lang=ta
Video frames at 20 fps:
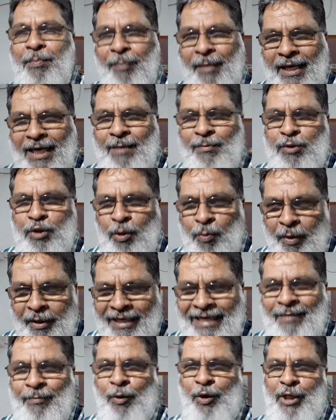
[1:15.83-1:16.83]
மேலும்
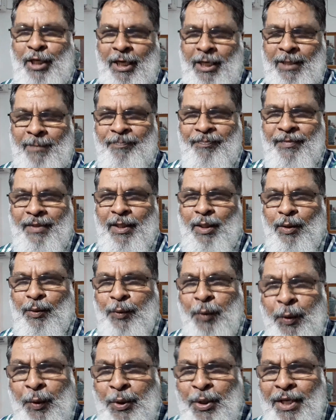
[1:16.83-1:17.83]
சுமேரின் மொழியில்
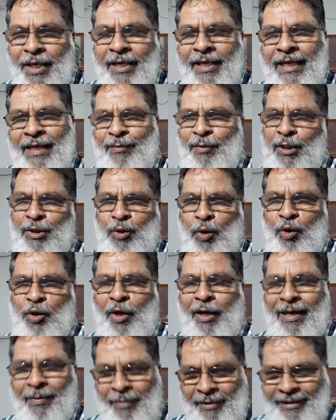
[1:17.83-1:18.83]
குட் என்ற ஒரு
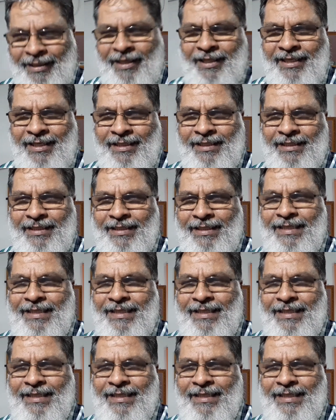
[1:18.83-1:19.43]
சொல் காணப்படுகிறது